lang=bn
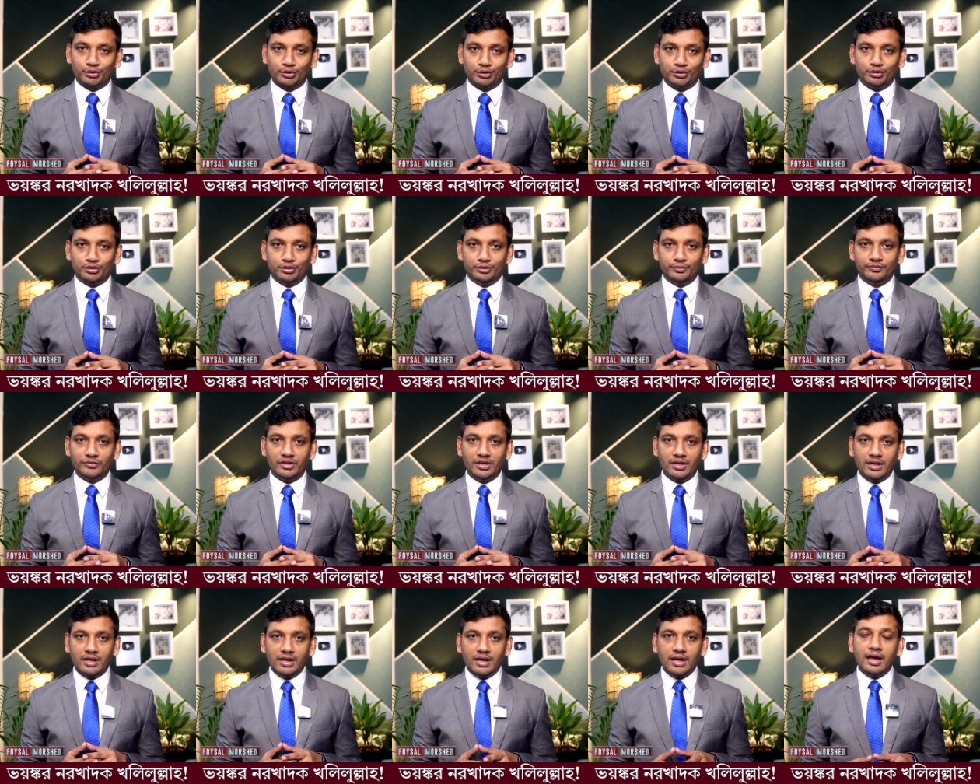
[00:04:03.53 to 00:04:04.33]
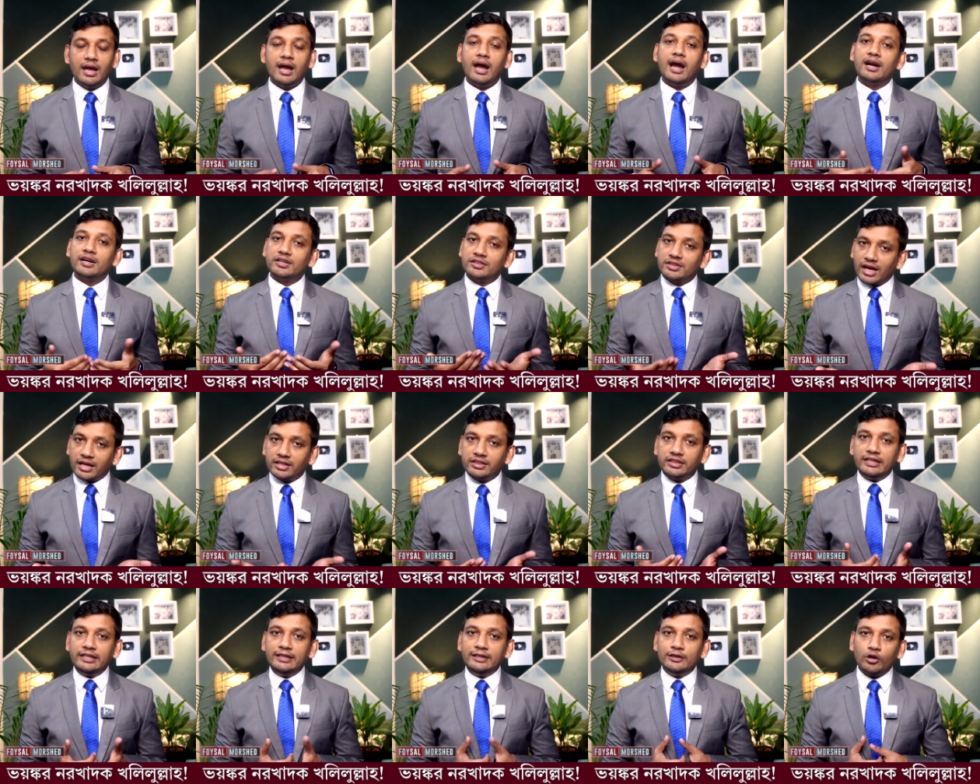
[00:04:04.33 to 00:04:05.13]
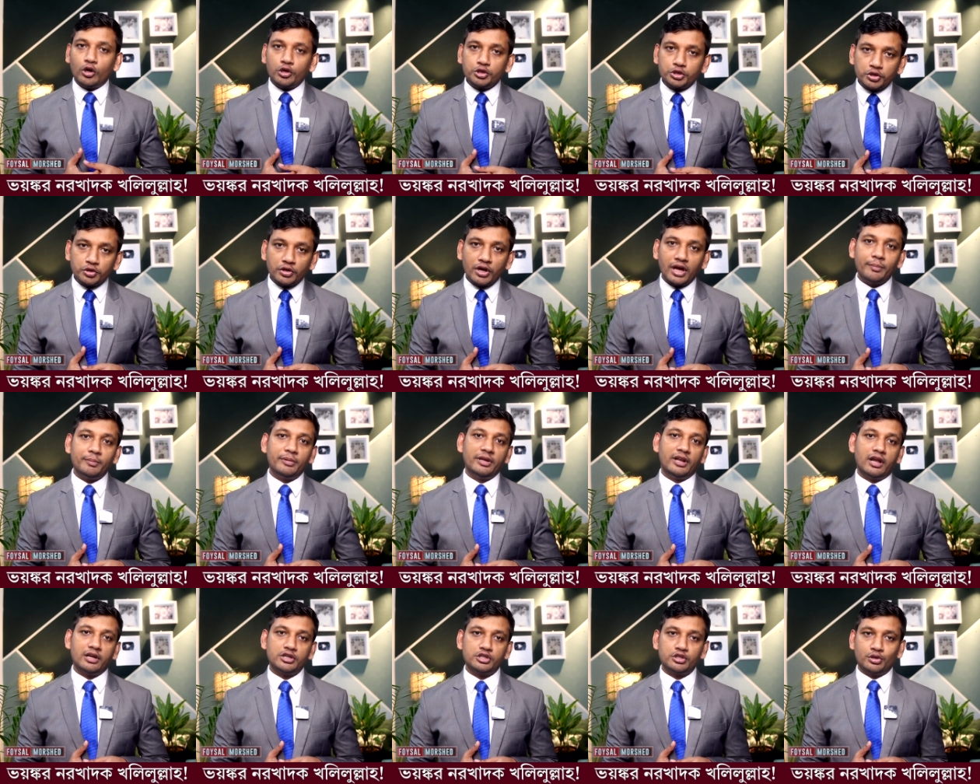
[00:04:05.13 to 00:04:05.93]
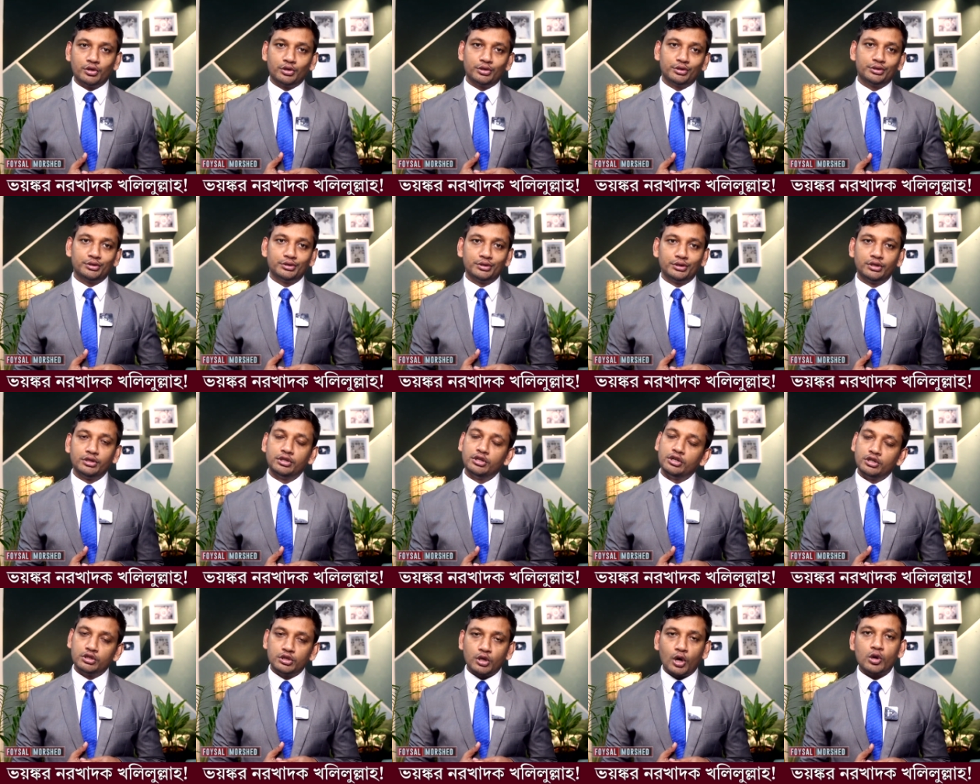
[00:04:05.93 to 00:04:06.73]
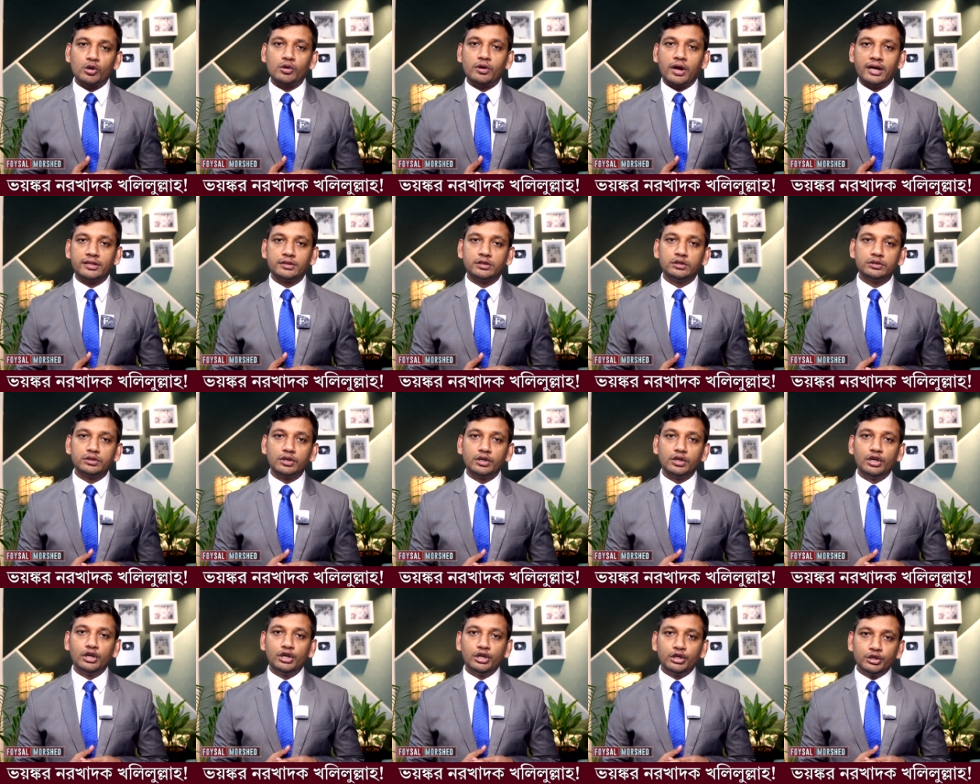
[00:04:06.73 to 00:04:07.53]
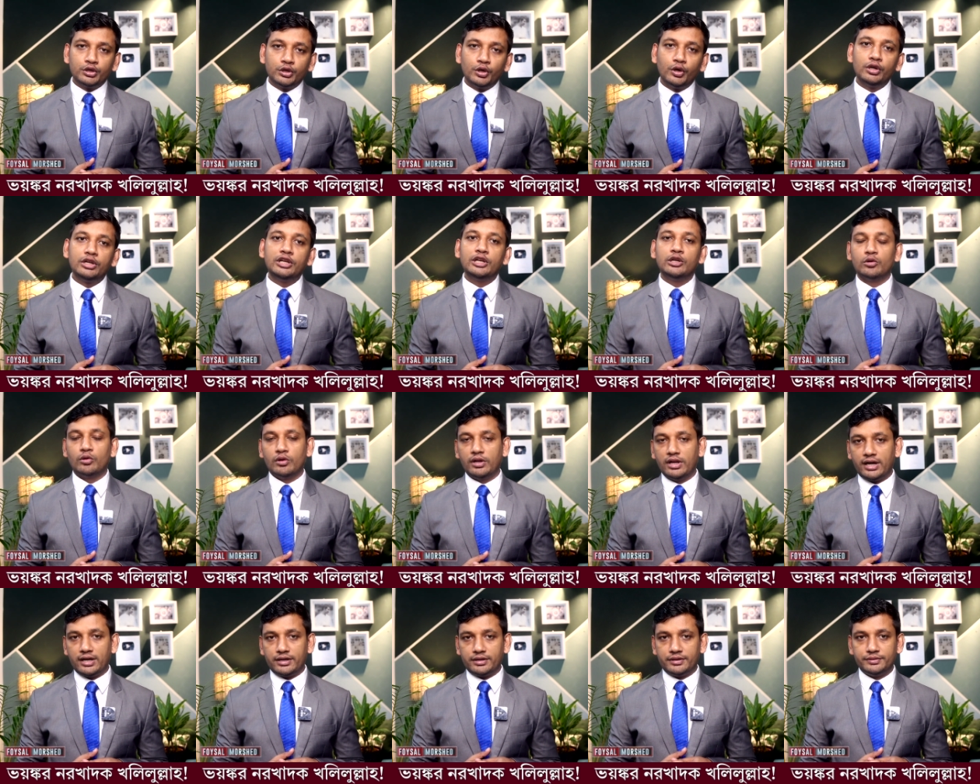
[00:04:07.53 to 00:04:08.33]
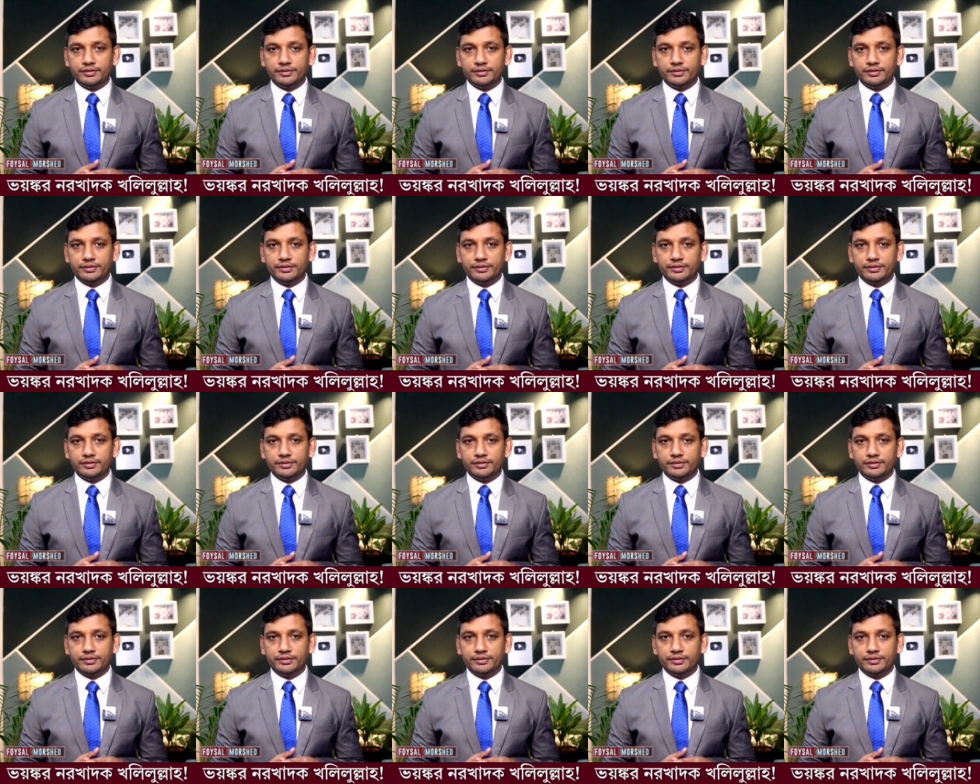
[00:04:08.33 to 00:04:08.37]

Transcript: করত আর তাতেই রসনা বিলাস ঘটত নরখাদক খলিলুল্লার